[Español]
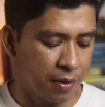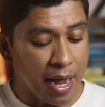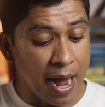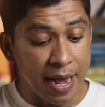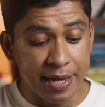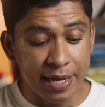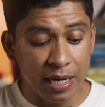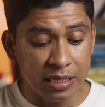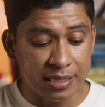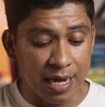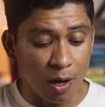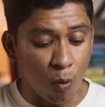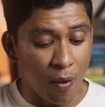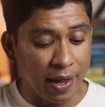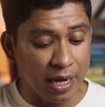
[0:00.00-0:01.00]
Ahí en
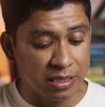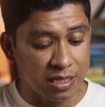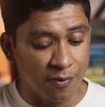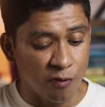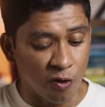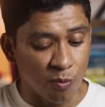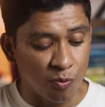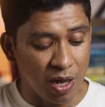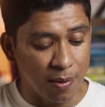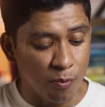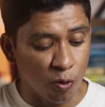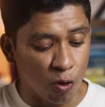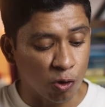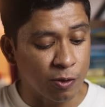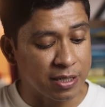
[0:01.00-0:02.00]
esa cuadra se formó un
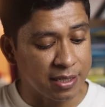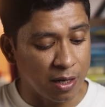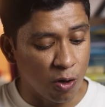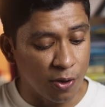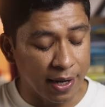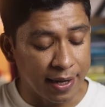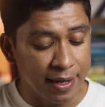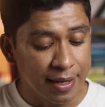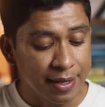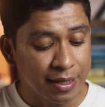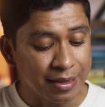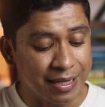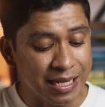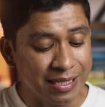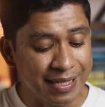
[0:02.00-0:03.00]
alboroto a esa hora.
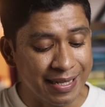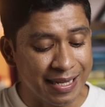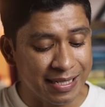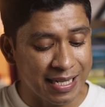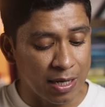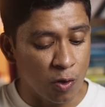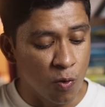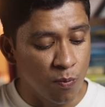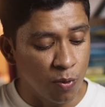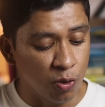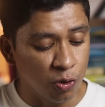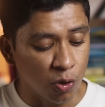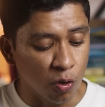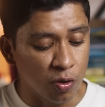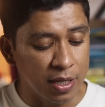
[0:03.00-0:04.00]
Dicen que salió un
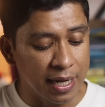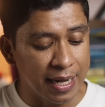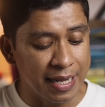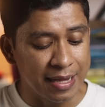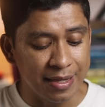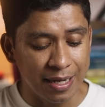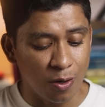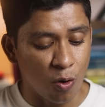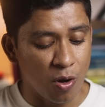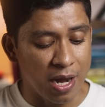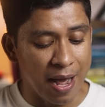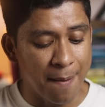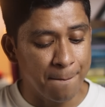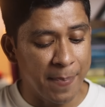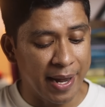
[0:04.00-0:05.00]
montón de gente con
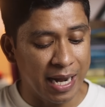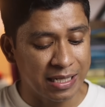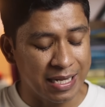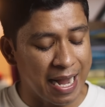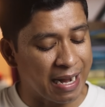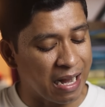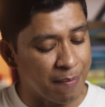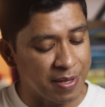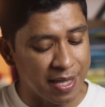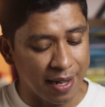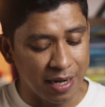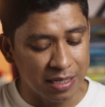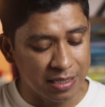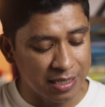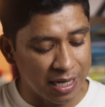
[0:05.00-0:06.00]
lámparas a
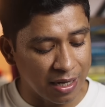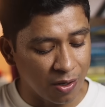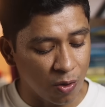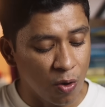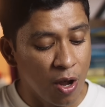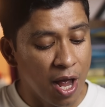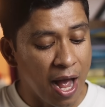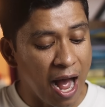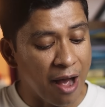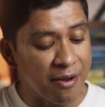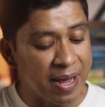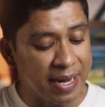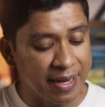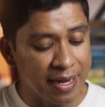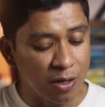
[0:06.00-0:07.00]
caminar el cerro a
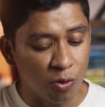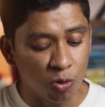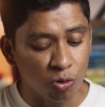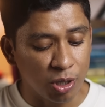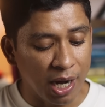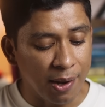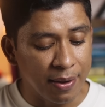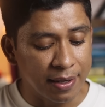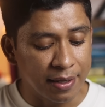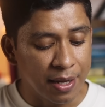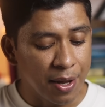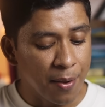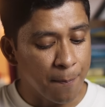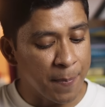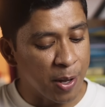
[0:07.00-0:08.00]
ver qué encontraban,
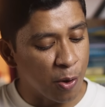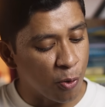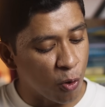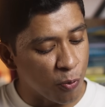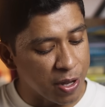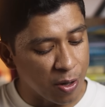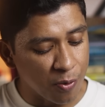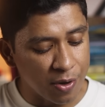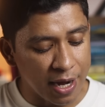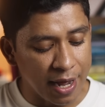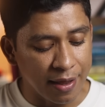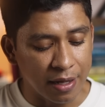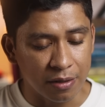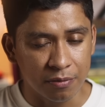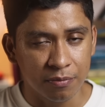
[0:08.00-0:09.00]
pero no vieron
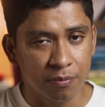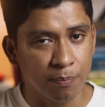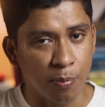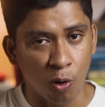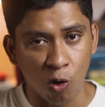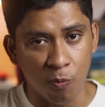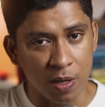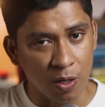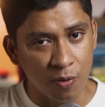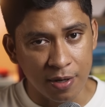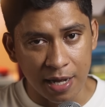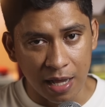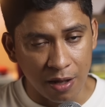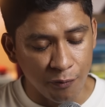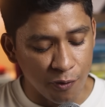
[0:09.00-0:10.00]
nada, por lo menos
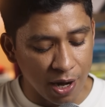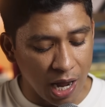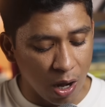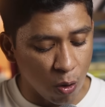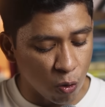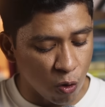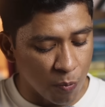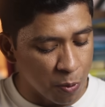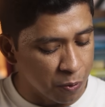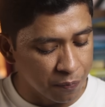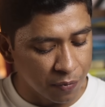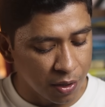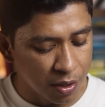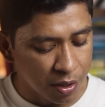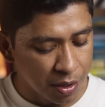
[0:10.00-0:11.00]
nada fuera de lo común.